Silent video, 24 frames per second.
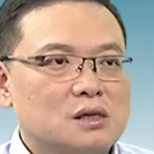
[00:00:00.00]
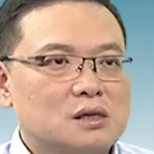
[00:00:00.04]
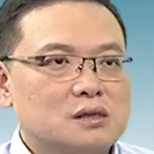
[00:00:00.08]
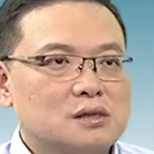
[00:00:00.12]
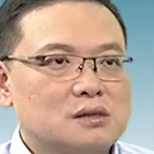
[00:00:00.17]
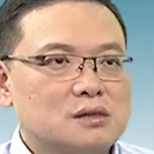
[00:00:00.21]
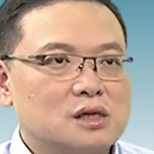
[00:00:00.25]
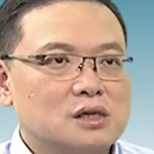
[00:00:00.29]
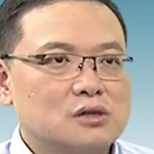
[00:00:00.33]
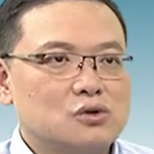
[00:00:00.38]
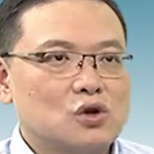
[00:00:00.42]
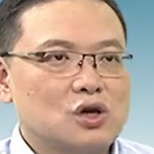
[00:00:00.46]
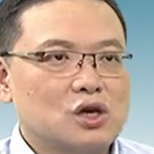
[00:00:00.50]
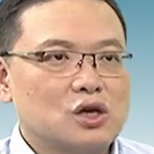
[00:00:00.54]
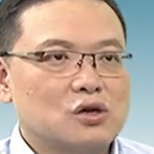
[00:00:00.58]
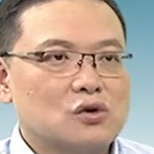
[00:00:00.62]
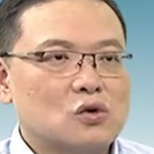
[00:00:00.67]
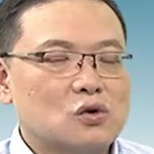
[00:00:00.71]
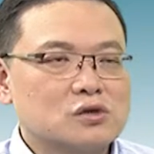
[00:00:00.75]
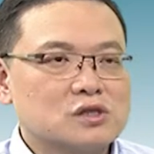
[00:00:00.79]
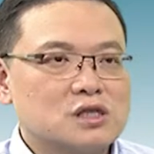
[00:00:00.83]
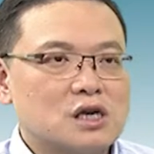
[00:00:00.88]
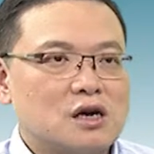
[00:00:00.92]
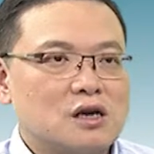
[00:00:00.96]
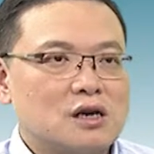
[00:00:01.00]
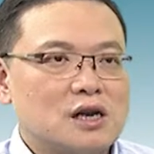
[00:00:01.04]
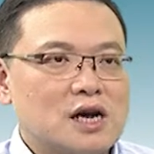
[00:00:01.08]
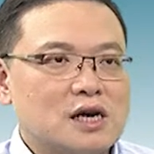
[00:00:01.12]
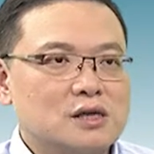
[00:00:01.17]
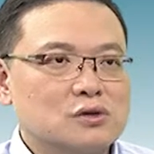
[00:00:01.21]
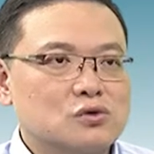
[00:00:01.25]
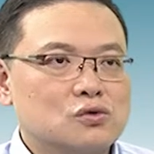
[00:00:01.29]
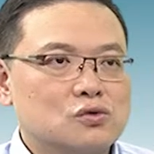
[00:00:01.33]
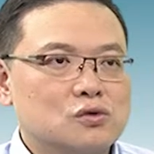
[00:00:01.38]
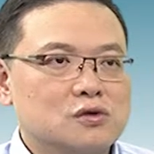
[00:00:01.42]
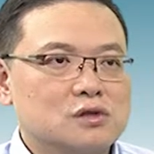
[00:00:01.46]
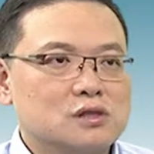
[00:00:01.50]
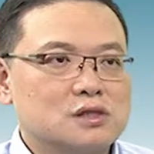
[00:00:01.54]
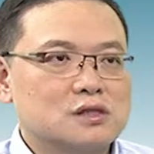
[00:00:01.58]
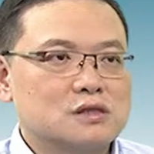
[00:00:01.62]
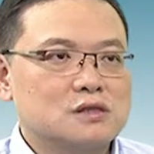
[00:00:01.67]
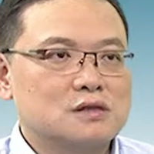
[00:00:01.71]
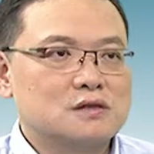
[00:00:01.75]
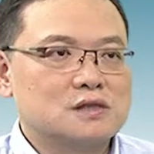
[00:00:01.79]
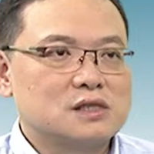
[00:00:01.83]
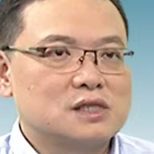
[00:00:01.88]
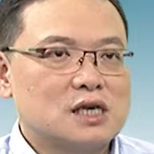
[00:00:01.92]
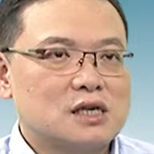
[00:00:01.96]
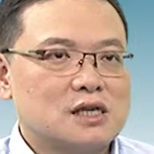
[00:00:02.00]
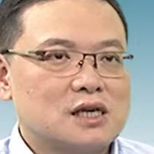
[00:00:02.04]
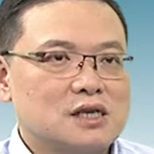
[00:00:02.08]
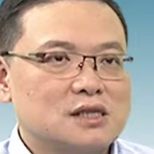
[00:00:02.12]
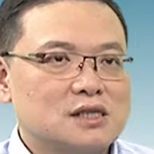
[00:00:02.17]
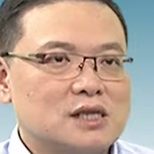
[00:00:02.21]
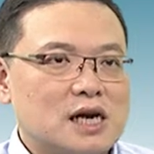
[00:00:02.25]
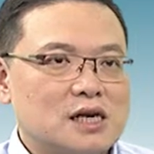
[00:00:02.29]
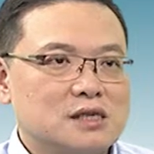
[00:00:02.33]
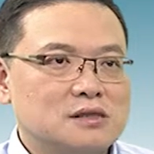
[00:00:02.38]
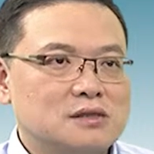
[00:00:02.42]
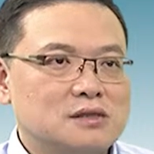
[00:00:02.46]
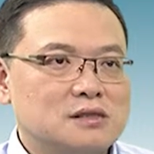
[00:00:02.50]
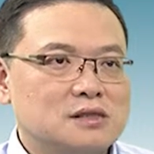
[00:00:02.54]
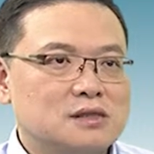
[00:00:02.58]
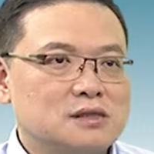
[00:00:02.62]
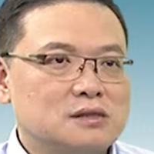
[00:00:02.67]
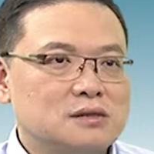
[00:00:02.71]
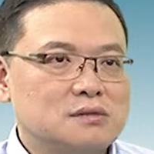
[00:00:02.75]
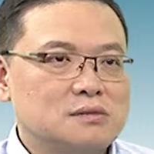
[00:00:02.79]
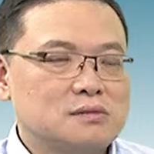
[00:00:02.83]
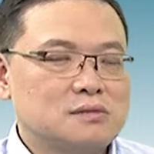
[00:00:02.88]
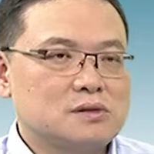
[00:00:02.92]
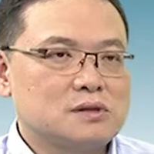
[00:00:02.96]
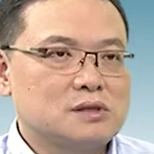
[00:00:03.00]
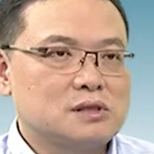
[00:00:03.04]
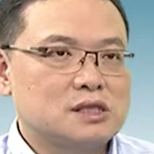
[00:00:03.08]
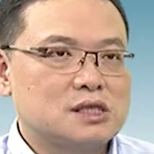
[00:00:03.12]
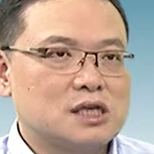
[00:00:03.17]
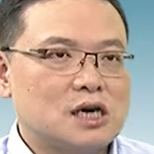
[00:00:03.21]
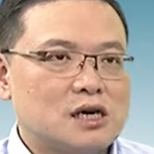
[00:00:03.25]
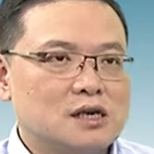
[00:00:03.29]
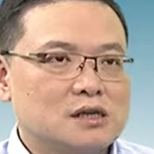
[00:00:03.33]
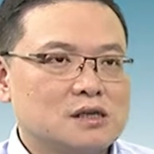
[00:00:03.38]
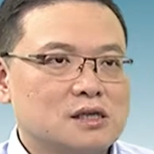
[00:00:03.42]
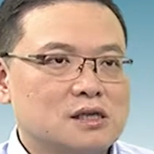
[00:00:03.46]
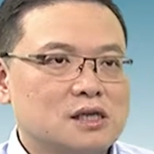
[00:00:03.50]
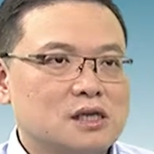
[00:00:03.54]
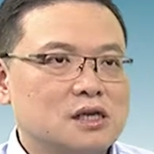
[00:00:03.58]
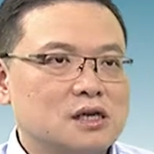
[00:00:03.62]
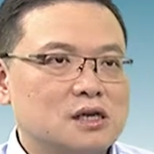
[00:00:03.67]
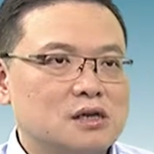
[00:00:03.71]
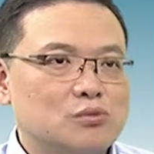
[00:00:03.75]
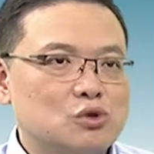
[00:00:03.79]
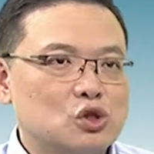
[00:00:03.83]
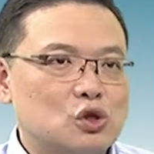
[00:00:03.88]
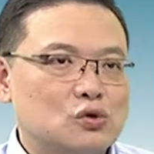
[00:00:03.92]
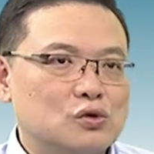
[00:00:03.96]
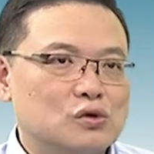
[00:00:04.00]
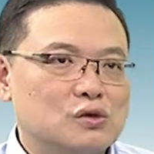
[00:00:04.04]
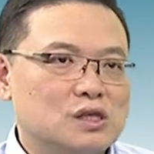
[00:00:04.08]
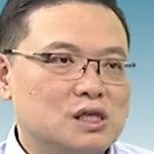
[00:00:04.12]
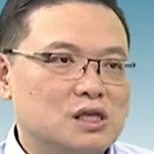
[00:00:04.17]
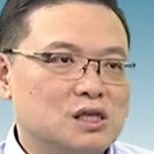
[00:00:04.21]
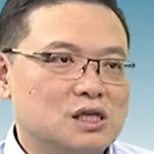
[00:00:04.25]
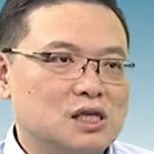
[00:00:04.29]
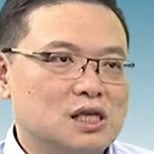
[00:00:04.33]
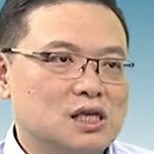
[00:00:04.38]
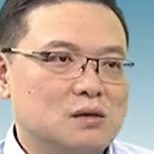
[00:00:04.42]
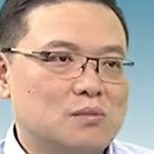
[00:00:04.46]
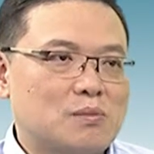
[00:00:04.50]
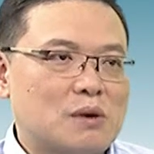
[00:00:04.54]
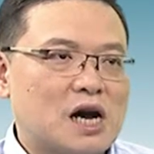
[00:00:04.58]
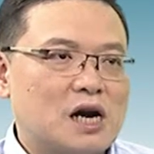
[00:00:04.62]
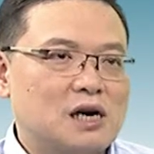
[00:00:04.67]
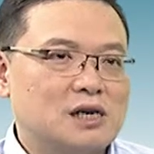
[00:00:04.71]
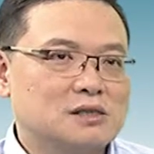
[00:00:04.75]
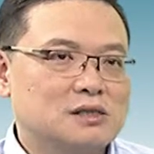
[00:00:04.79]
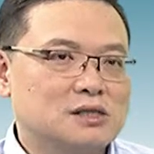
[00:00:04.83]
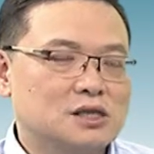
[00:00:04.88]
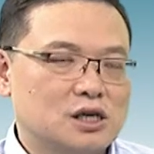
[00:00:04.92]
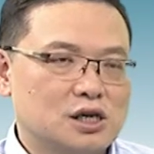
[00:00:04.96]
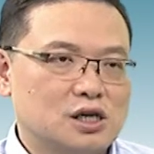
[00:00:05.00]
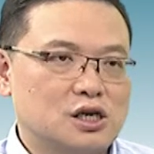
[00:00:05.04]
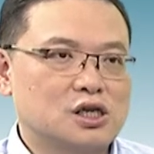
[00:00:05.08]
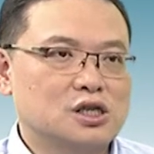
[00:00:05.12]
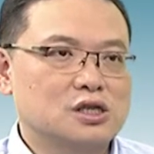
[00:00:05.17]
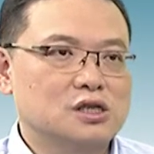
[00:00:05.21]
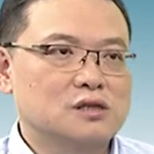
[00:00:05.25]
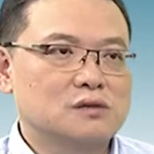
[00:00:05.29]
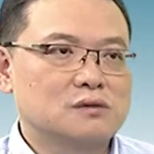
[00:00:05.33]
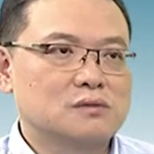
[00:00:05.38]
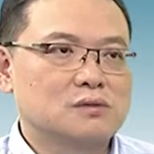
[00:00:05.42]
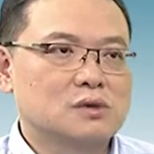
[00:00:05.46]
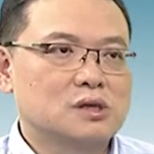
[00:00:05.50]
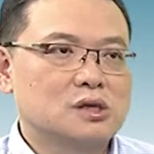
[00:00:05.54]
那对工厂来说是相当难将各个不同的硬体把它整合。